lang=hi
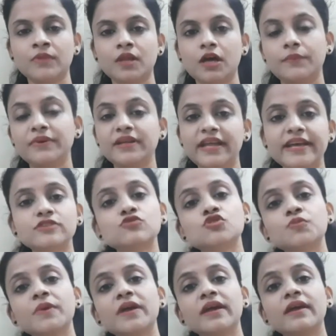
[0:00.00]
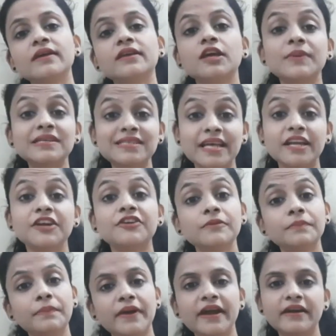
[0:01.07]
अभी नेक्स्ट उसमें है कि हमें सैनिटरी
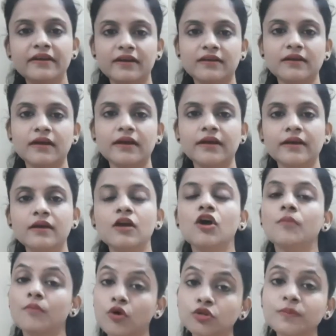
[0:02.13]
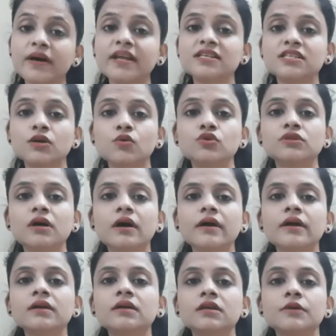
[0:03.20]
पैड रखना है बहुत बार ऐसे होता
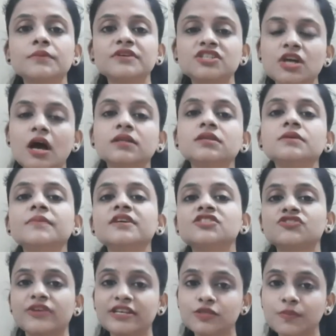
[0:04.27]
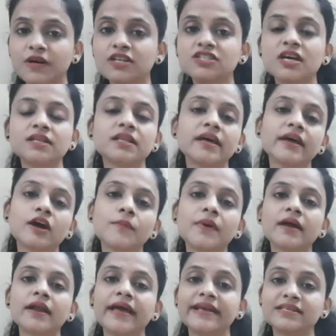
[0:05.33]
है कि अभी शादी में स्ट्रेस बढ़ जाता है
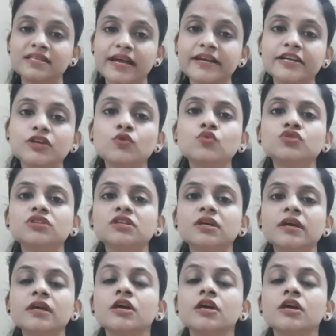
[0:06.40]
हमारा एंग्जाइटी होती है